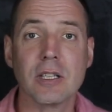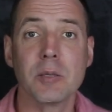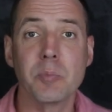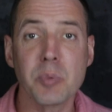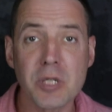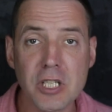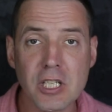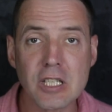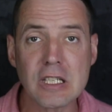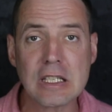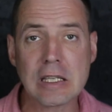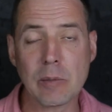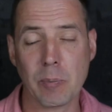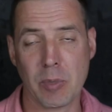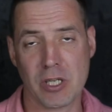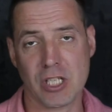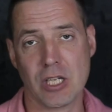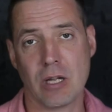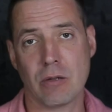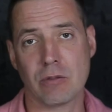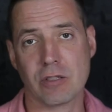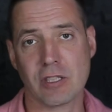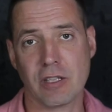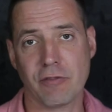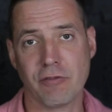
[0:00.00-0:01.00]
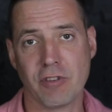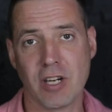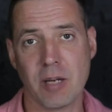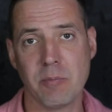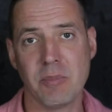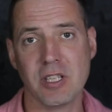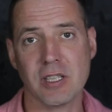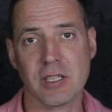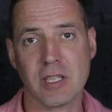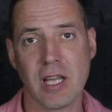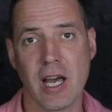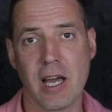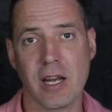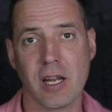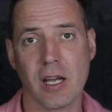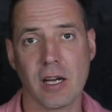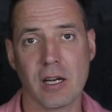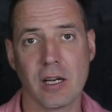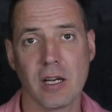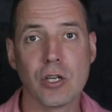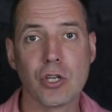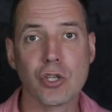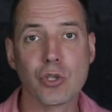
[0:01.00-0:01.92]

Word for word: Напишите, пожалуйста, в комментариях,